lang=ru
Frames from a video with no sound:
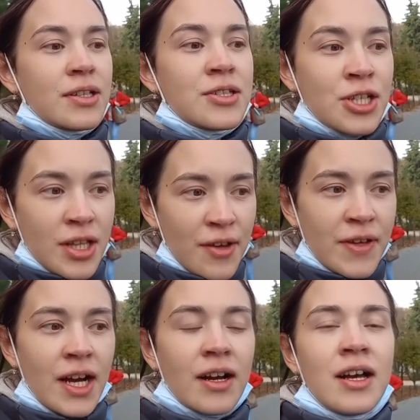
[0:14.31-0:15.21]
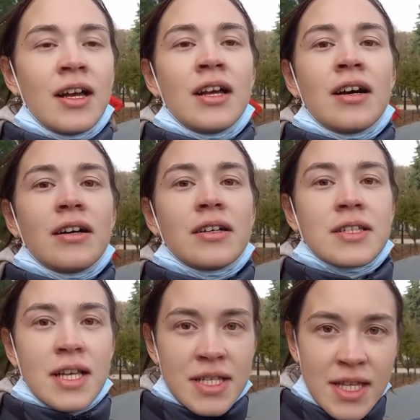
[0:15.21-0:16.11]
человек а,
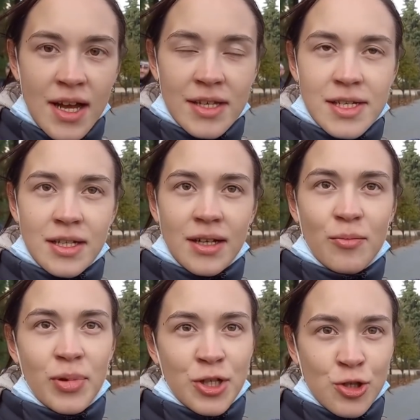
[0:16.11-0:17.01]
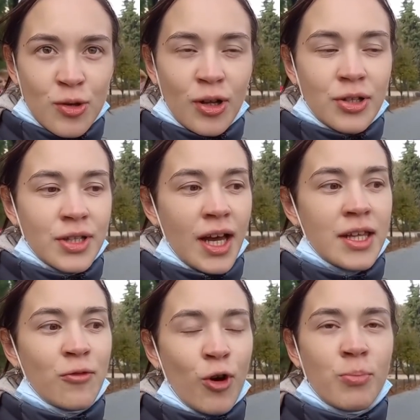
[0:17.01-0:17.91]
сознательно пошел на
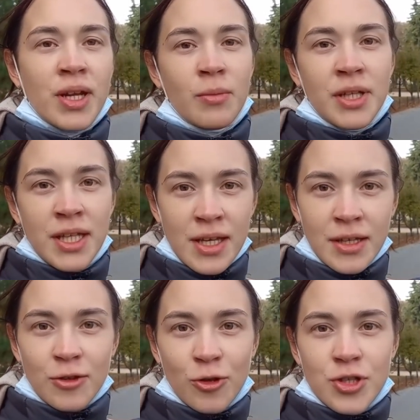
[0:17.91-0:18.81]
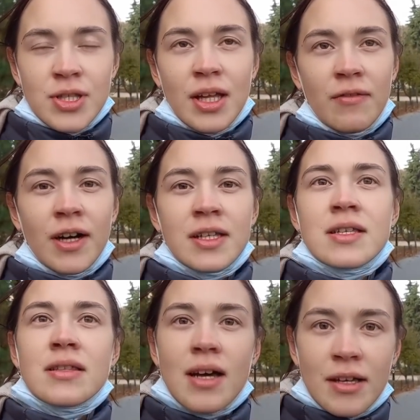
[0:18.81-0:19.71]
его приобретение, то есть на
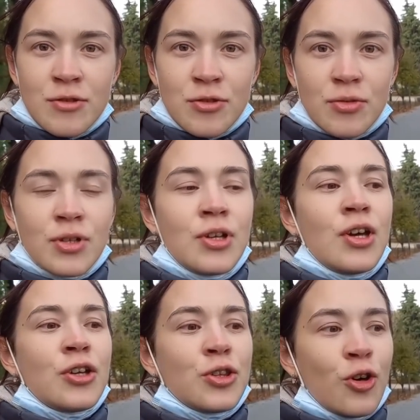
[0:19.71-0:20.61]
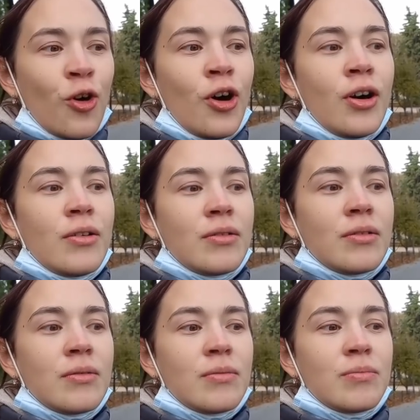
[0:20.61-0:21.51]
вакцинацию, то
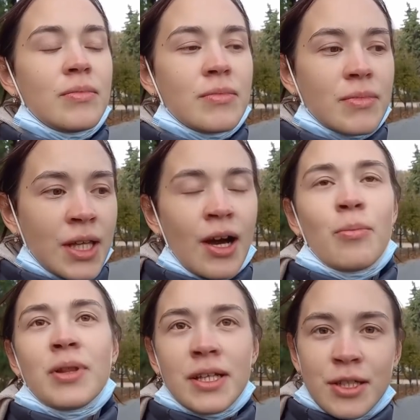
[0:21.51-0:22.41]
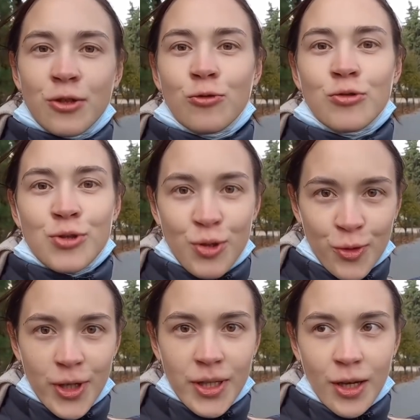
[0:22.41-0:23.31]
э, я аплодирую
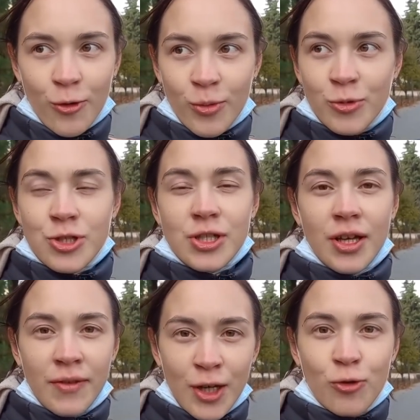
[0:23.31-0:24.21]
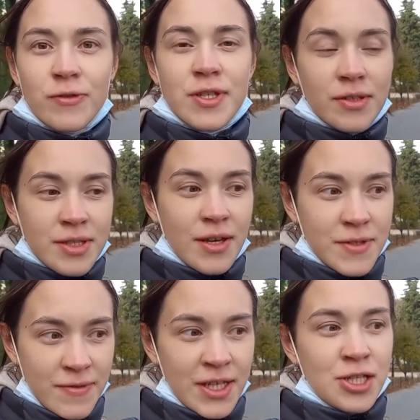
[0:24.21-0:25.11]
стоя такому человеку со
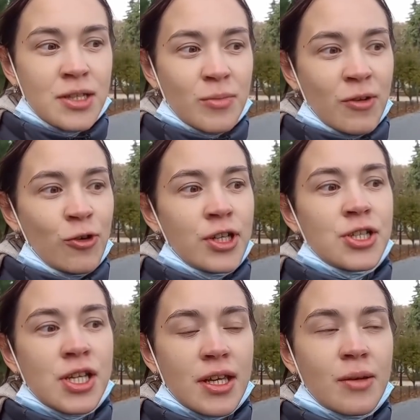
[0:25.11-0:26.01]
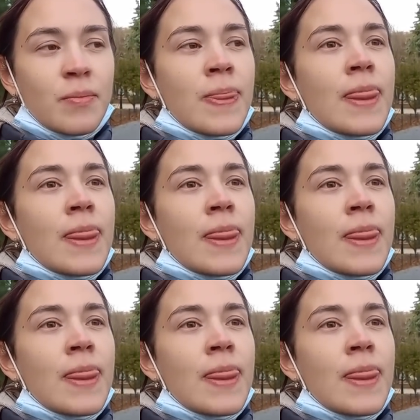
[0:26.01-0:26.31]
взвешенным его решением.